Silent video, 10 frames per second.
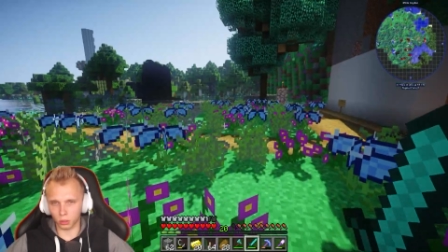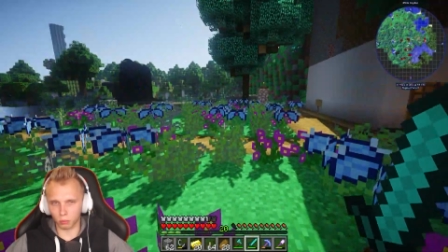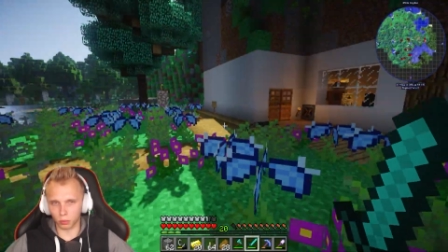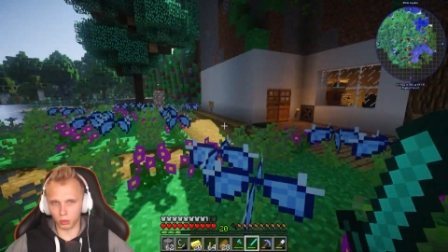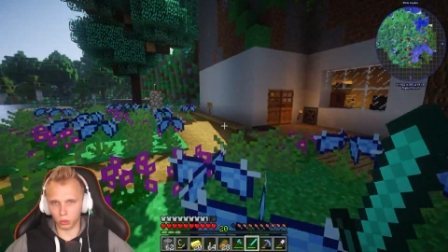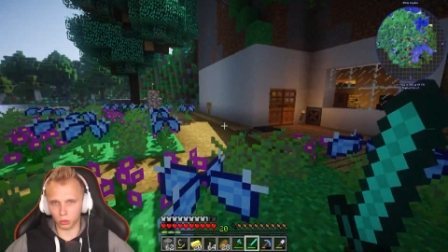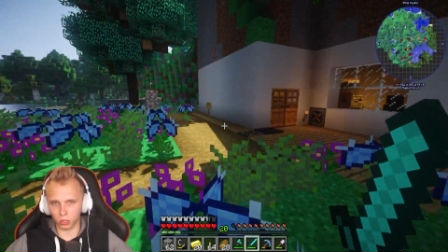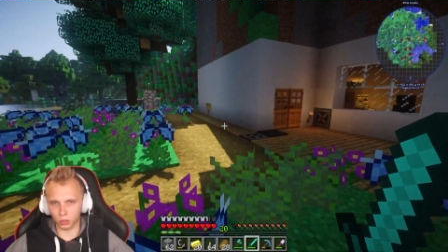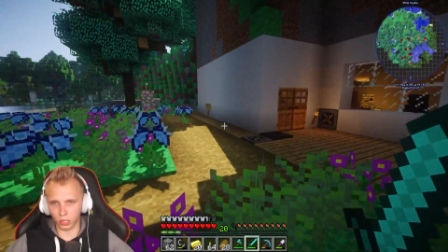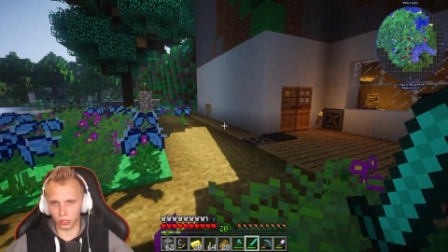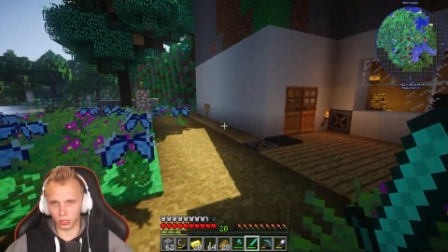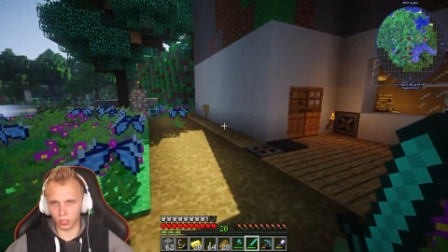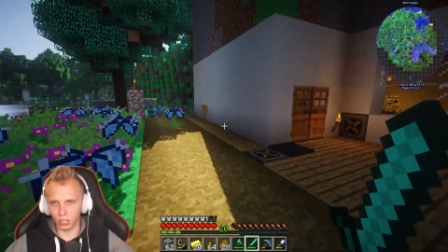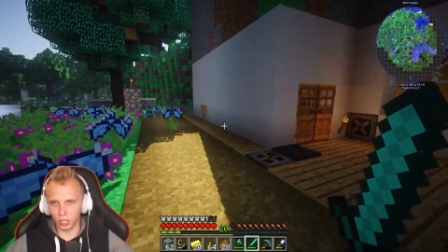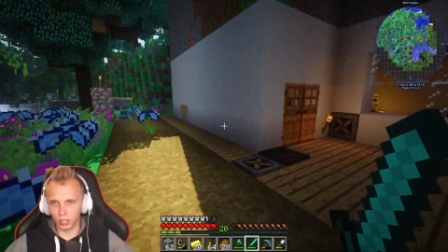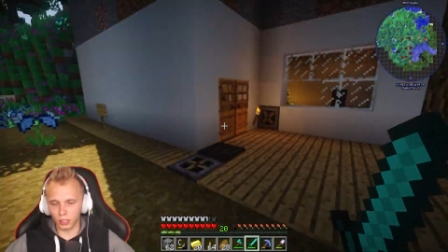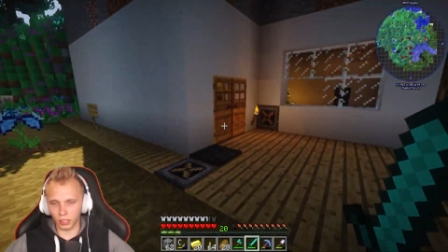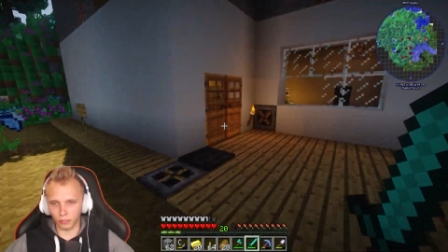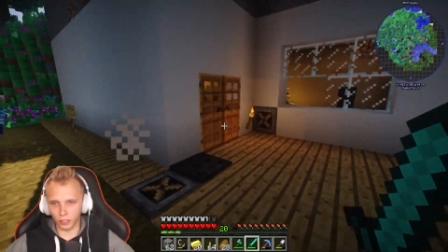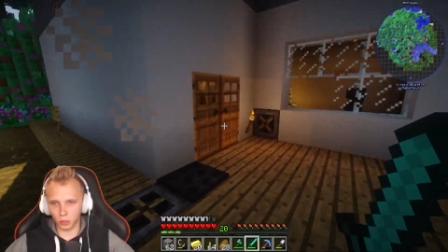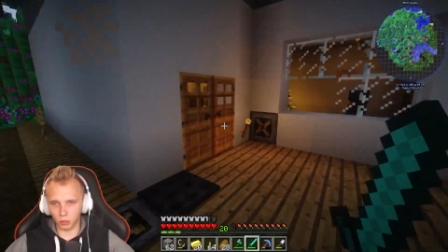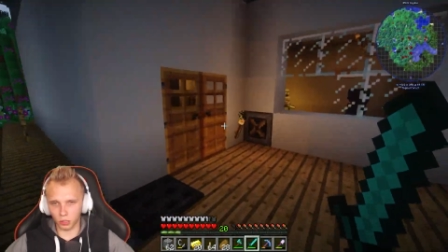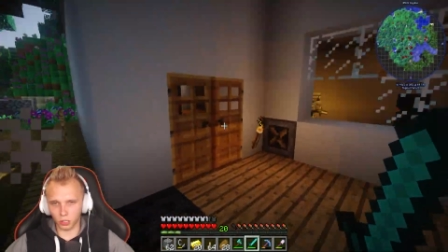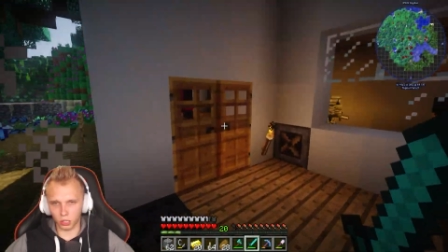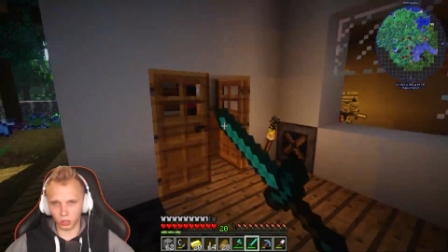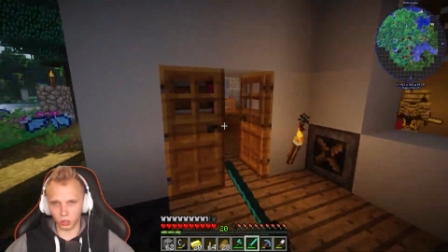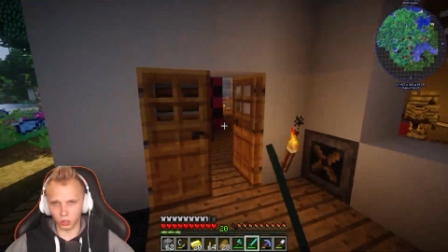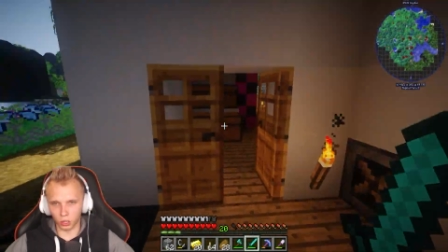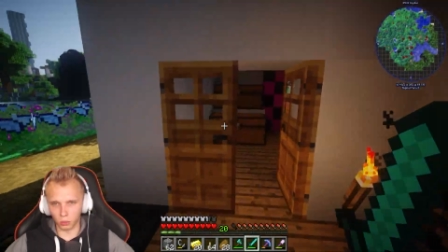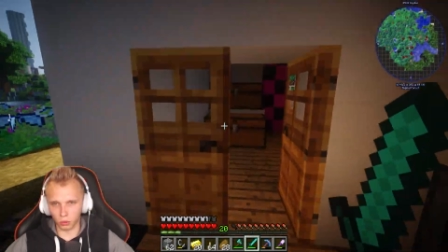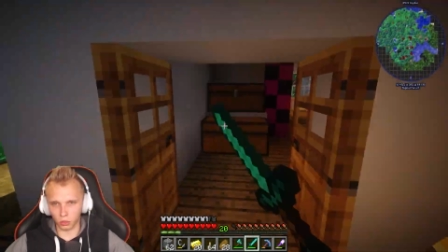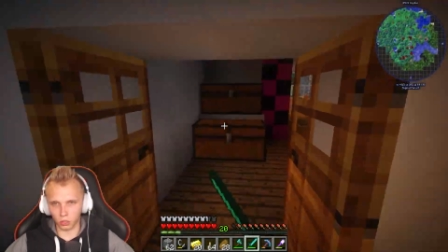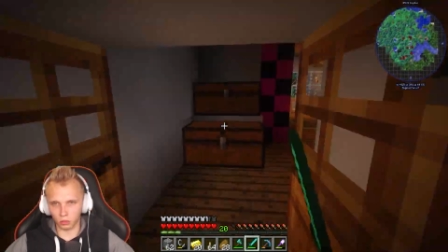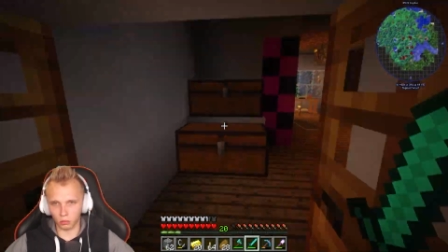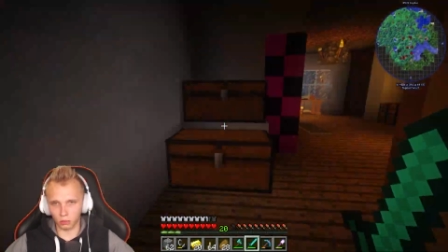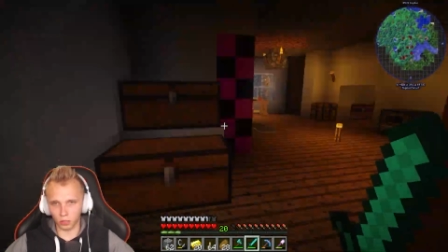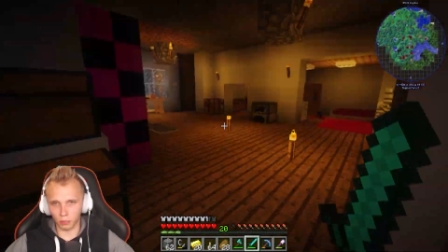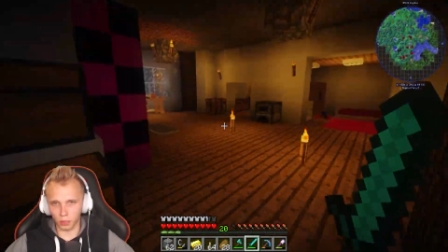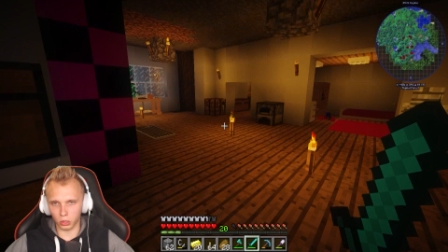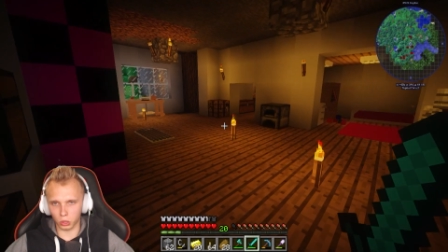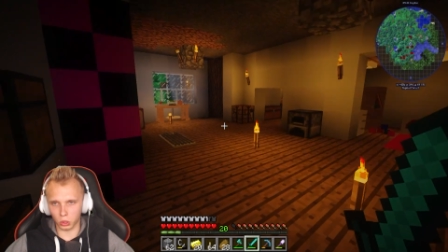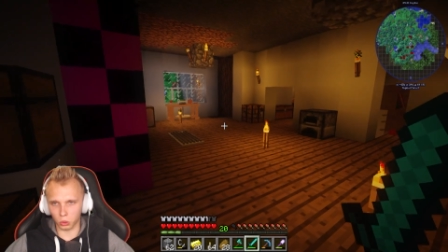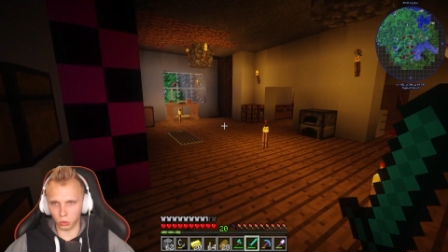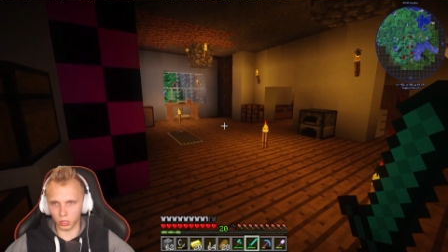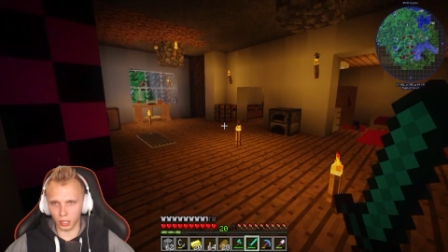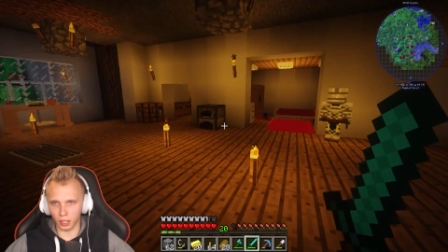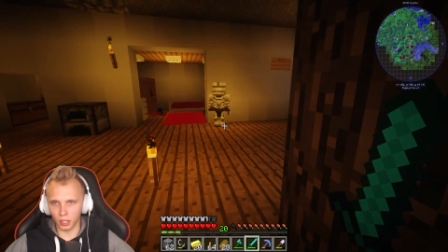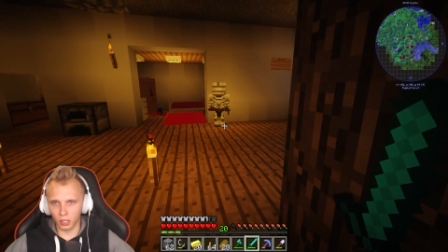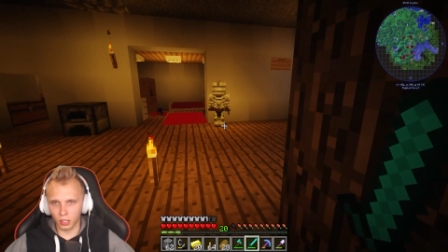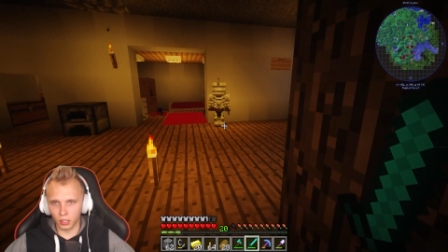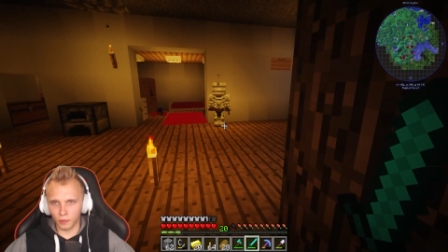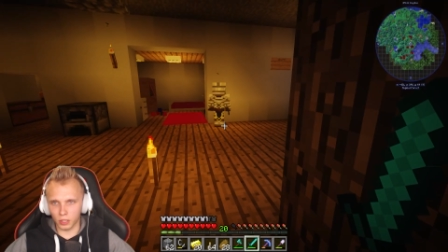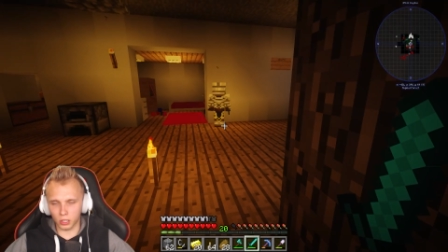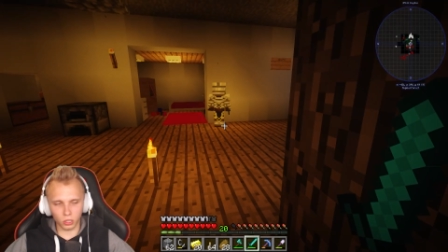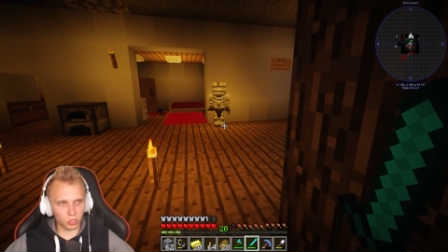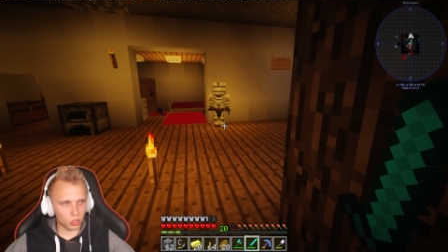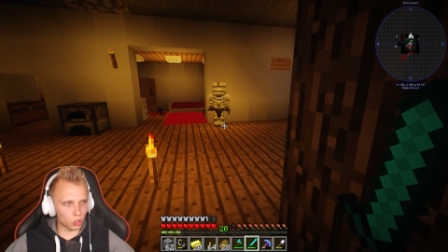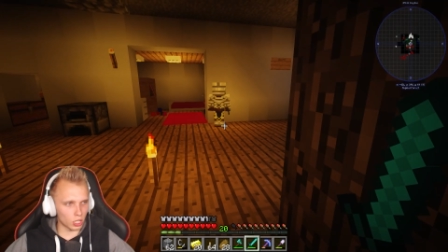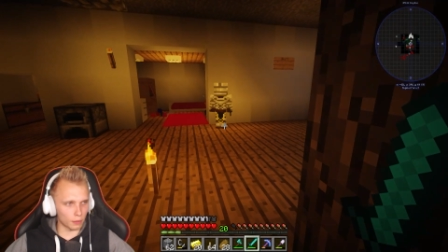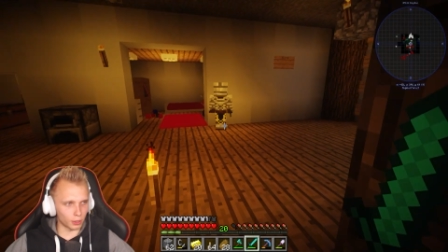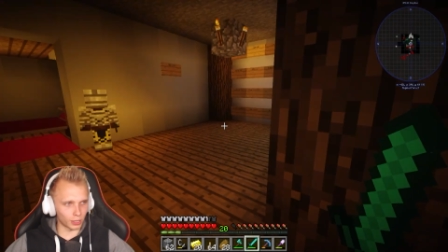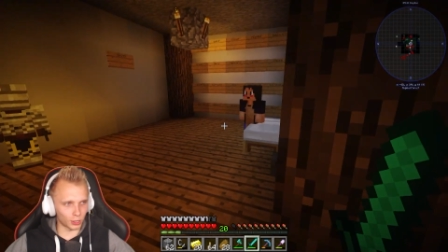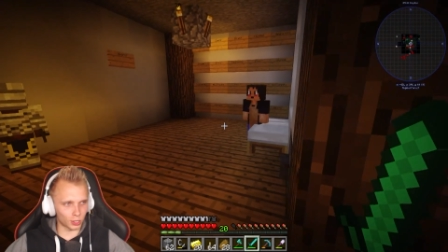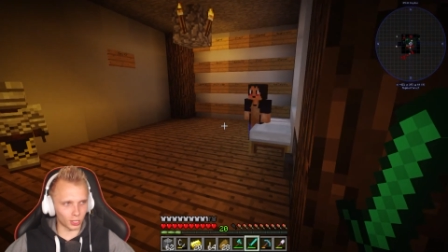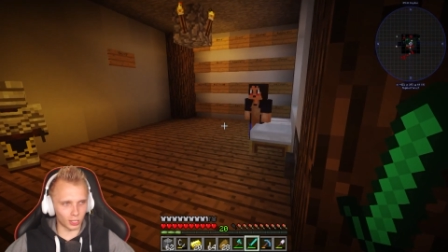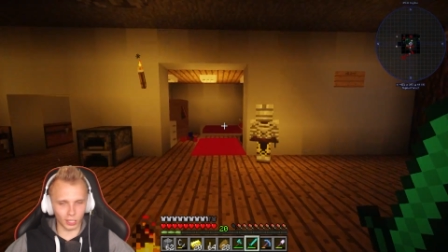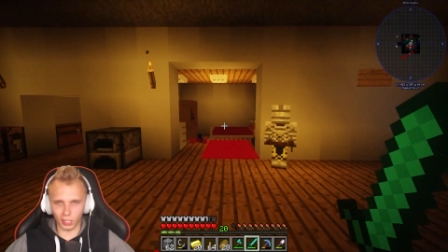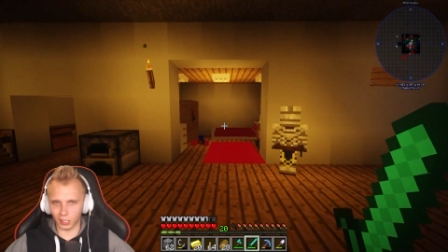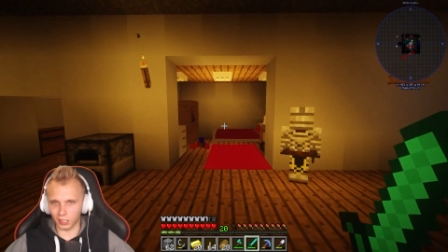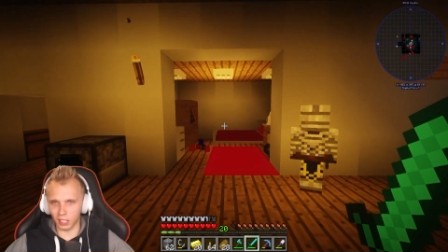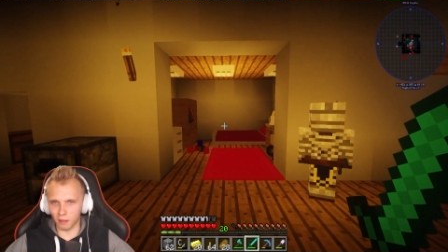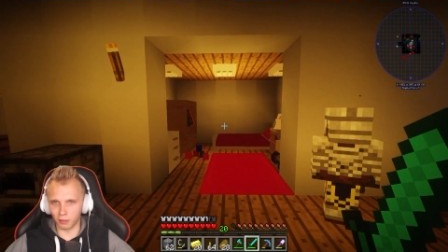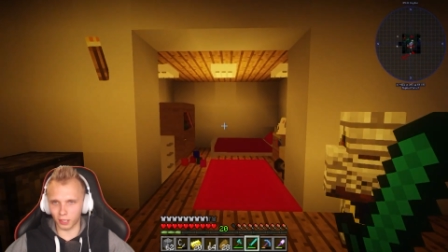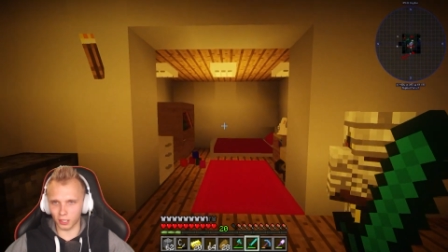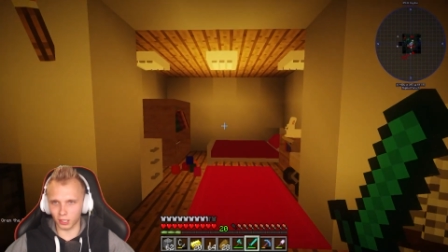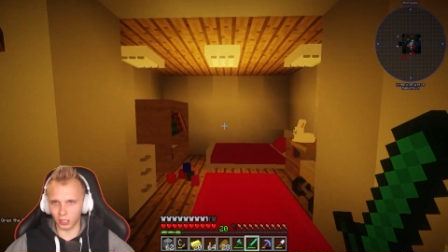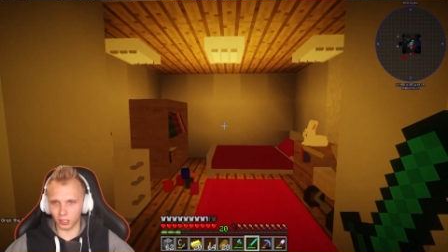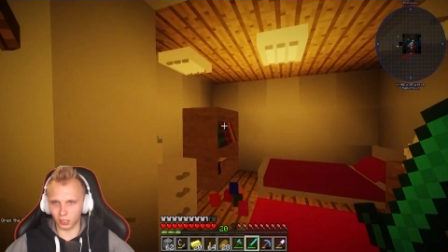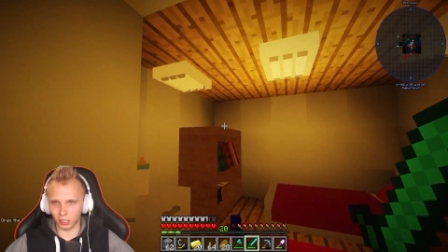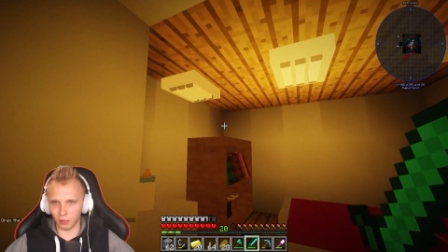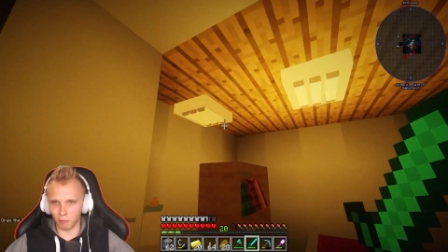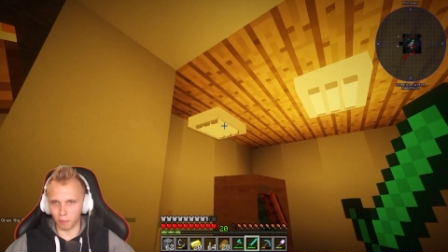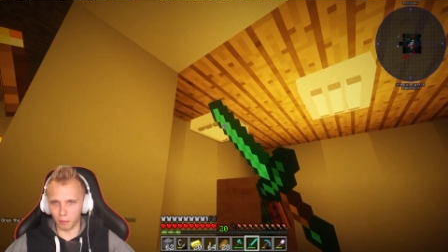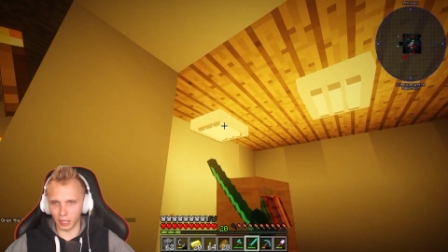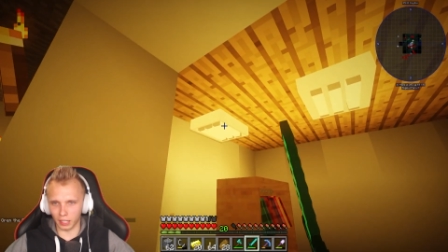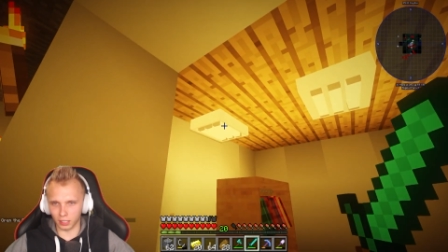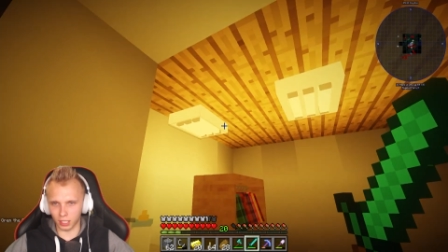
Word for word: który był już rozwalony. Ok, wejdźmy do naszego domu. Co my mamy tutaj? Jest dosyć ciemno na tych shaderach. Nie mam wrażenia, że tak mega